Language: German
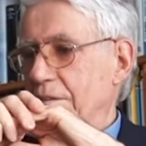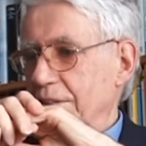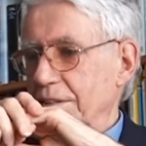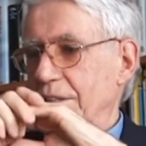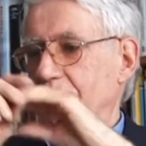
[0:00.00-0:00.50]

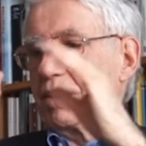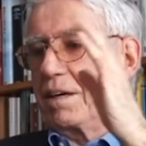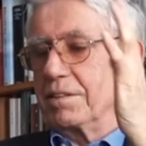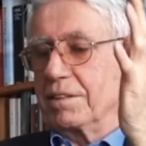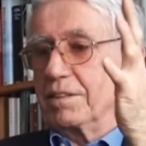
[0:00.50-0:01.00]
Und deshalb
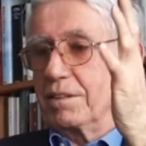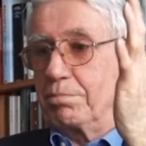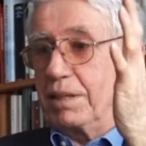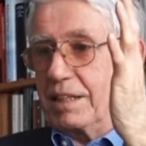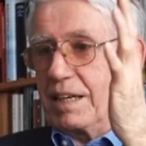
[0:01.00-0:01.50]
war also
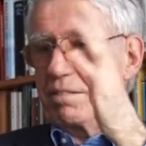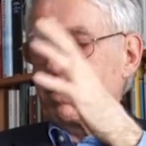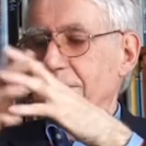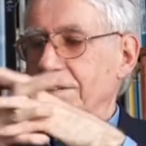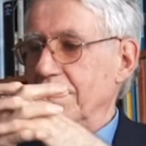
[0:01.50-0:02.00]
dieses Peak
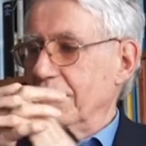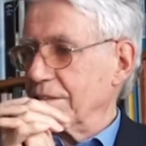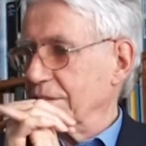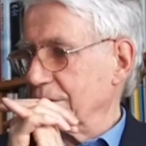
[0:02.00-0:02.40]
Everything,